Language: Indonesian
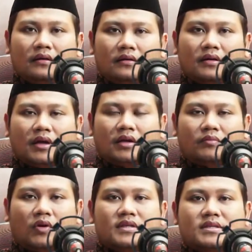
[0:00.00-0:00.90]
dengan
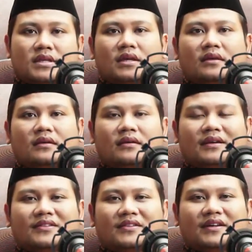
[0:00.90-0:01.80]
polisi
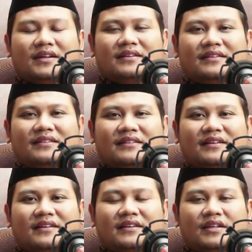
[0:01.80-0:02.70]
gitu kan
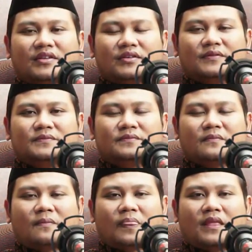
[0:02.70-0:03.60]
nah gitu
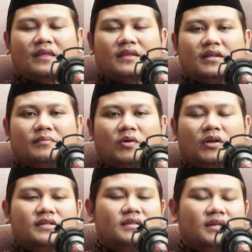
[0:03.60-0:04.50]
jadi
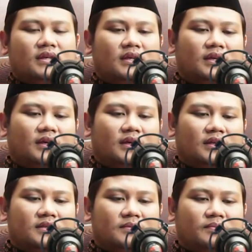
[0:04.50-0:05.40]
polisi ya
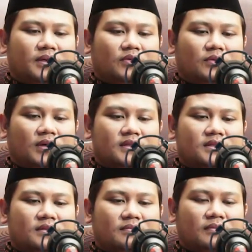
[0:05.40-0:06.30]
ini bertugas
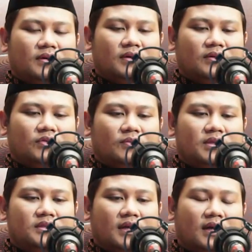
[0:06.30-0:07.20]
e, untuk
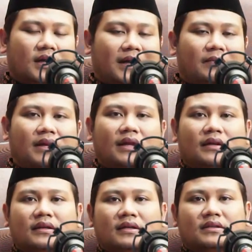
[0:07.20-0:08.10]
menjaga
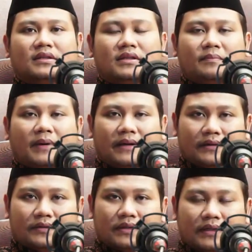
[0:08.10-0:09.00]
keamanan dan ketertiban
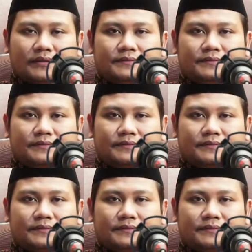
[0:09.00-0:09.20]
gitu kan